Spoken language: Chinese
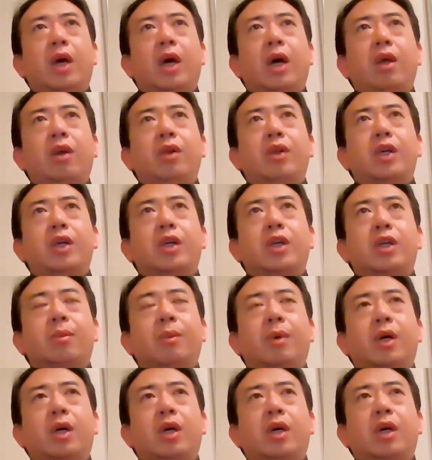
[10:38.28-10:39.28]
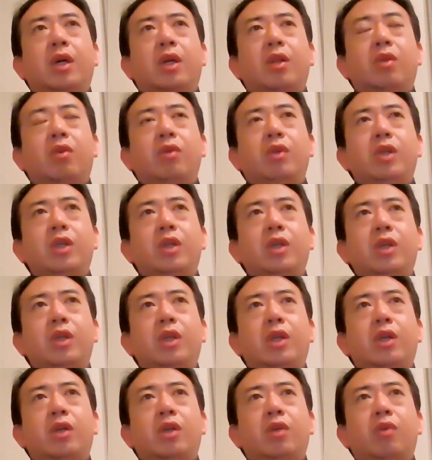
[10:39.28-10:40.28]
还有一些什么啊？东京，
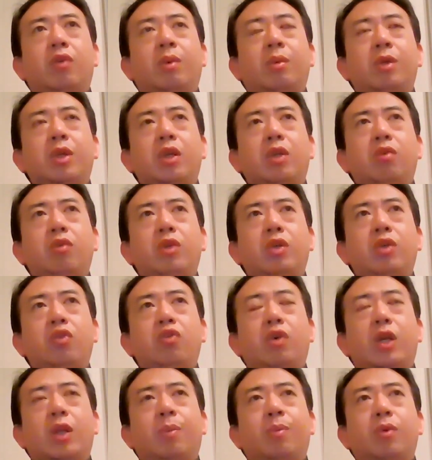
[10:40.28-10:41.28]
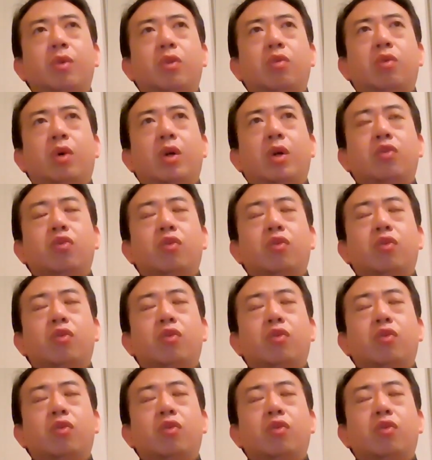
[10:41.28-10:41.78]
但是我们在东京赚的不多，